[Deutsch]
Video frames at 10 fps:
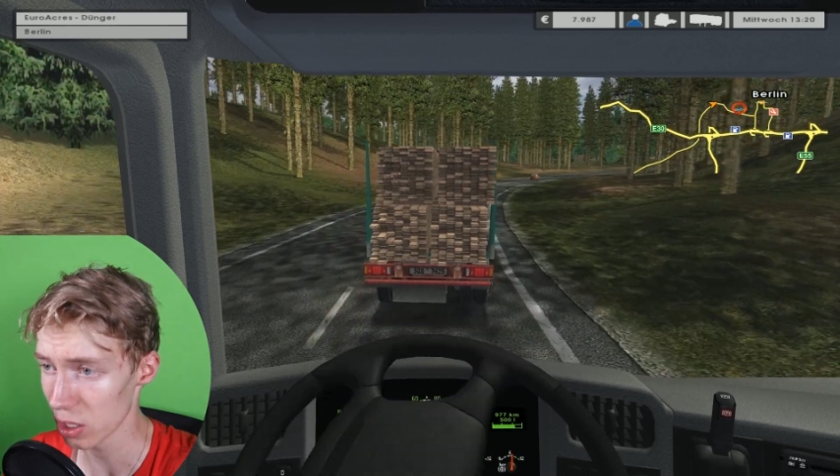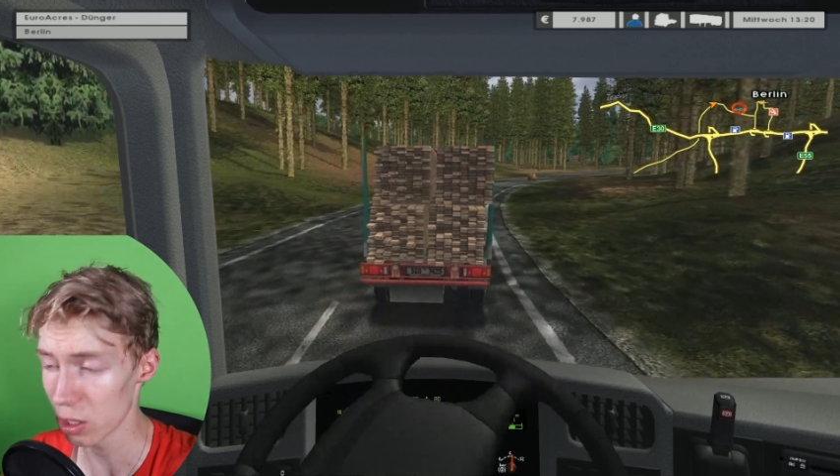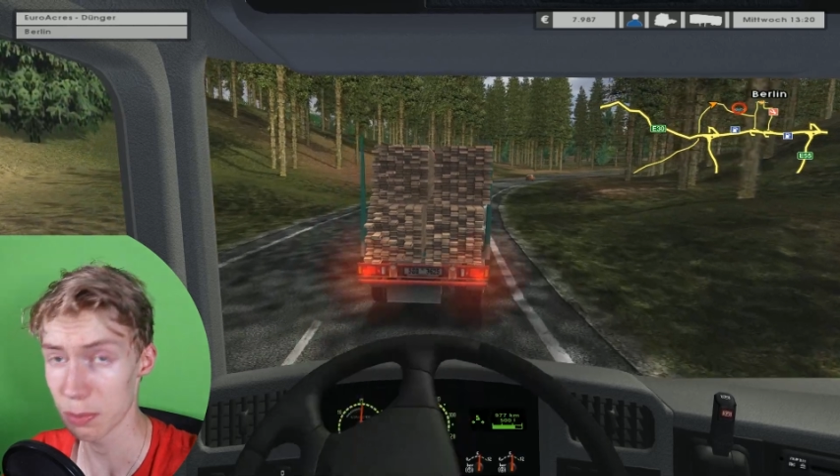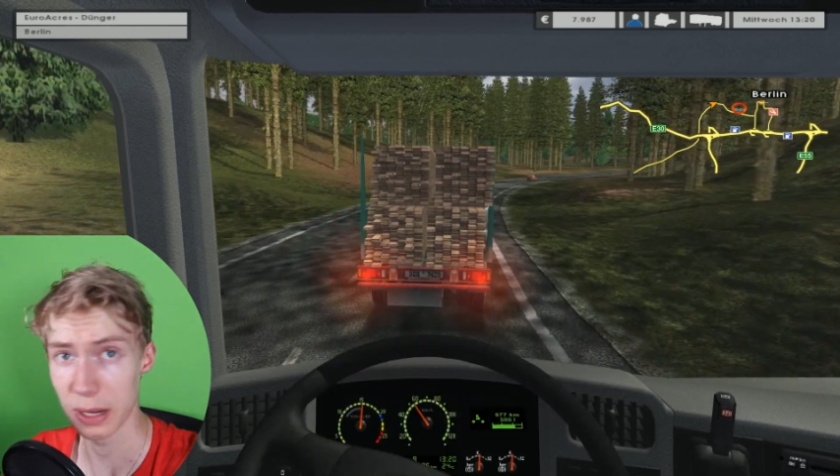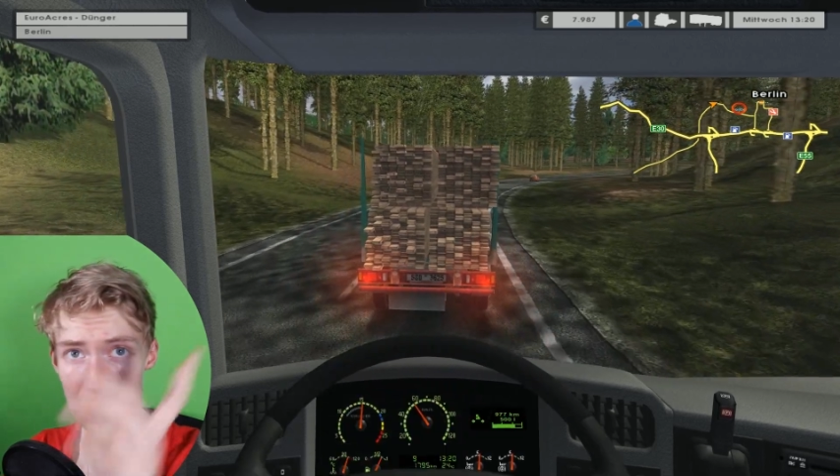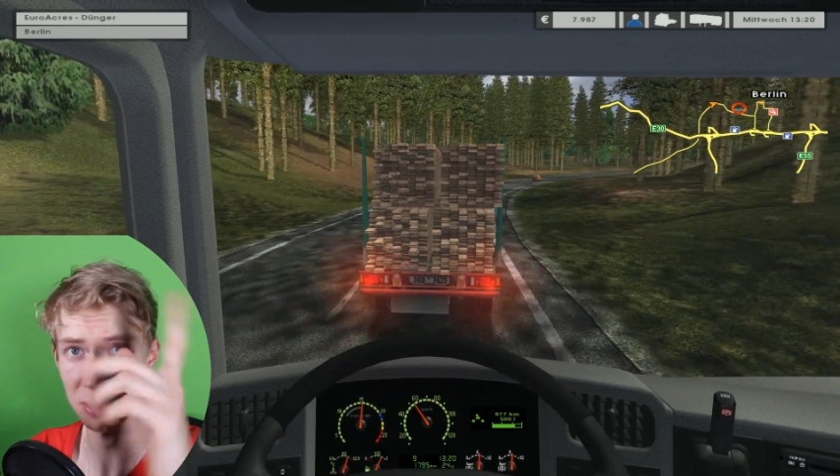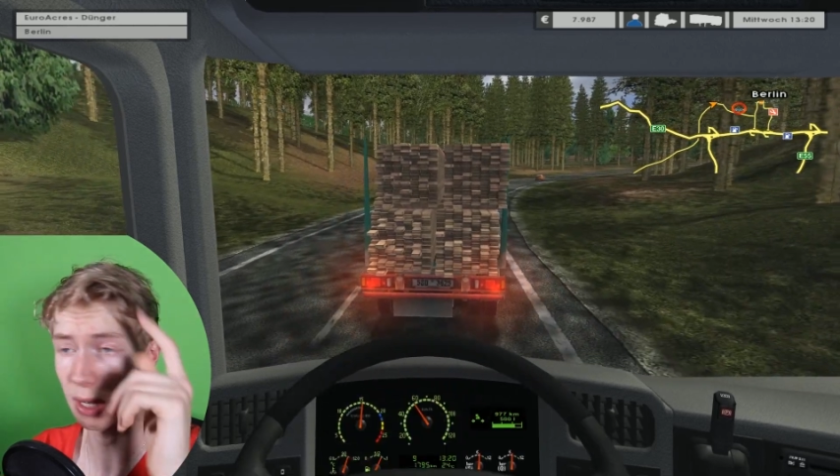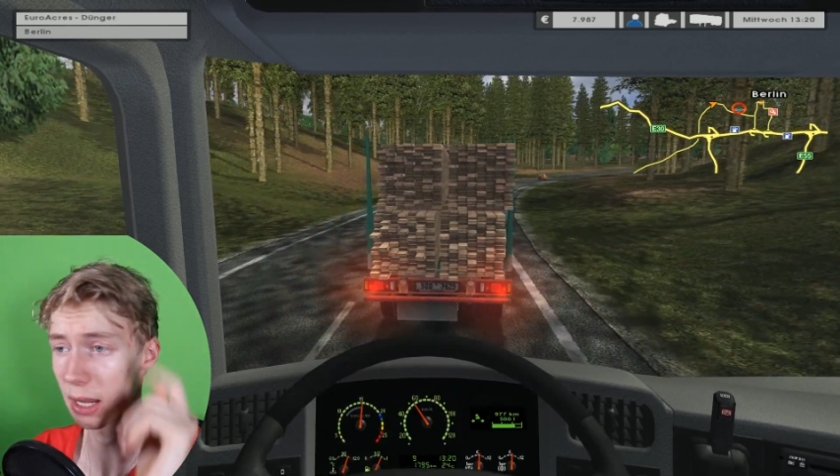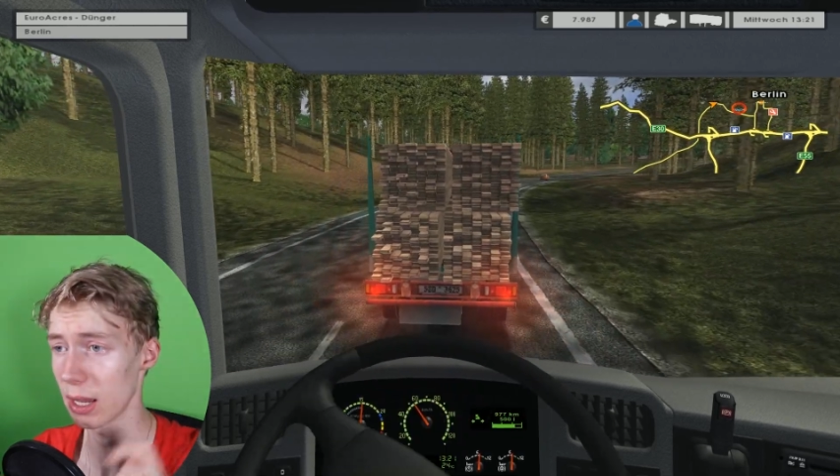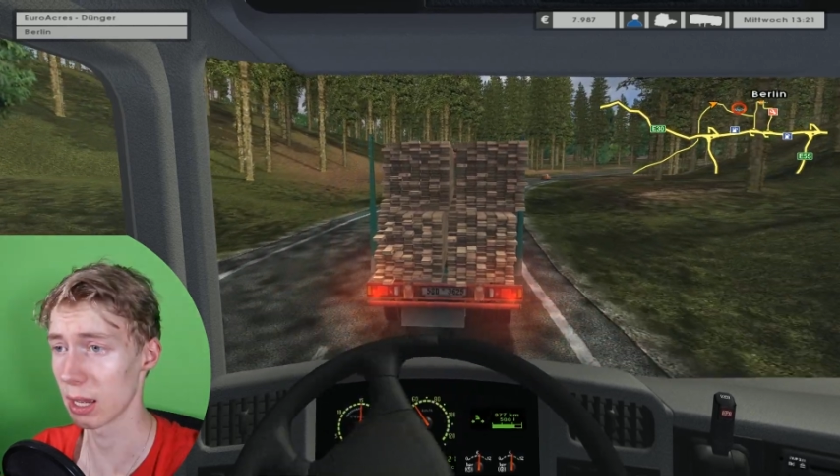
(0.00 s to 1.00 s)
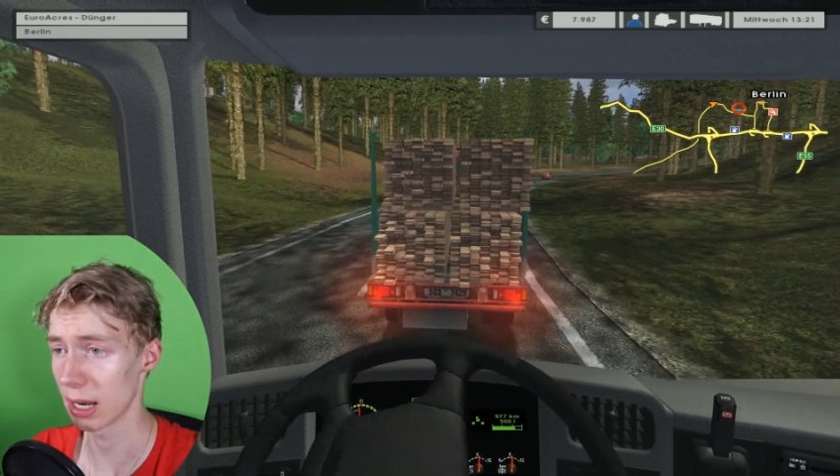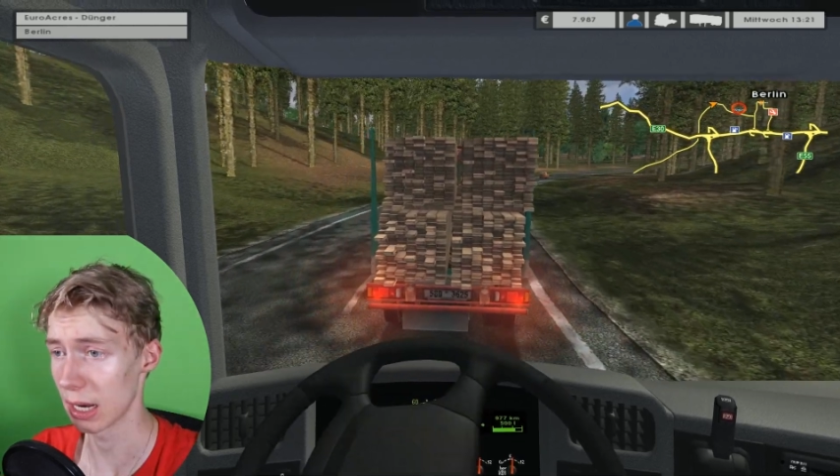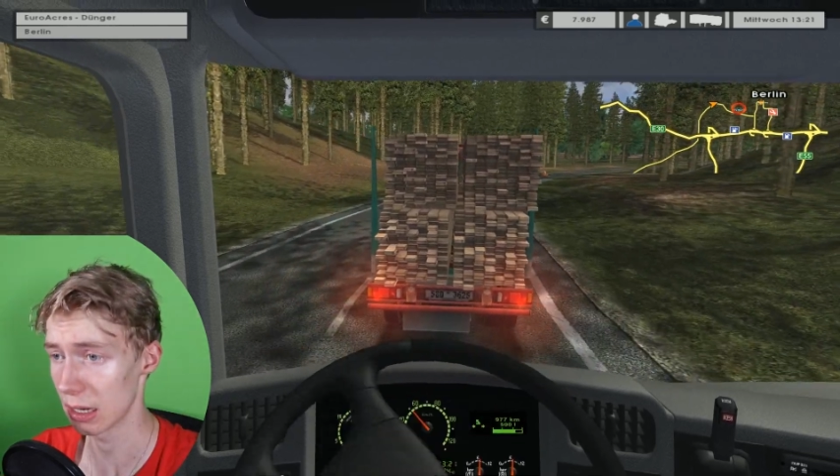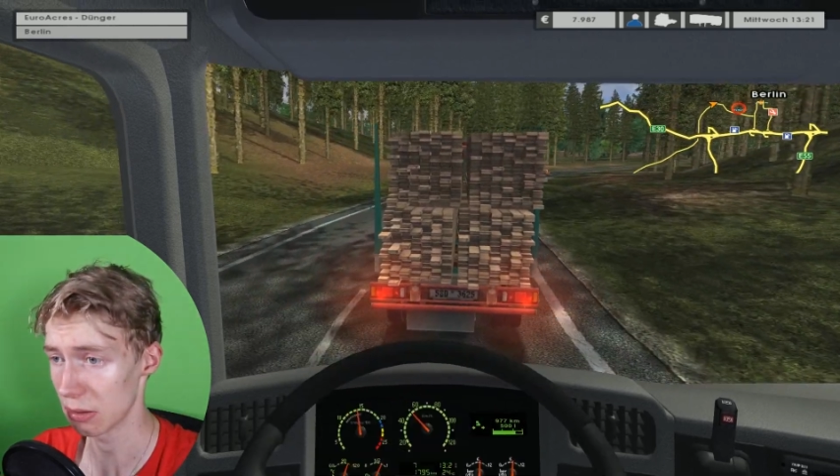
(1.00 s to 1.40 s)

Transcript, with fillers: genau Splash, war, äh,